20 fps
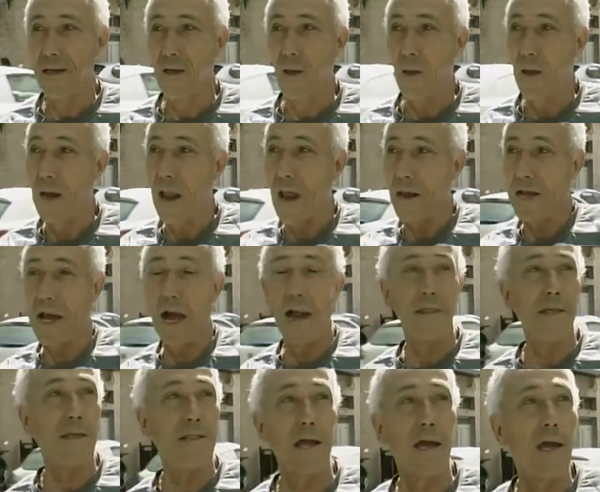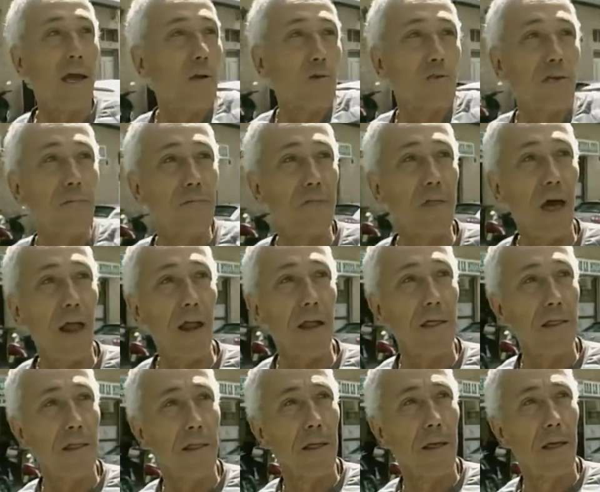Pues el alcalde este que no se entere. ¿eh?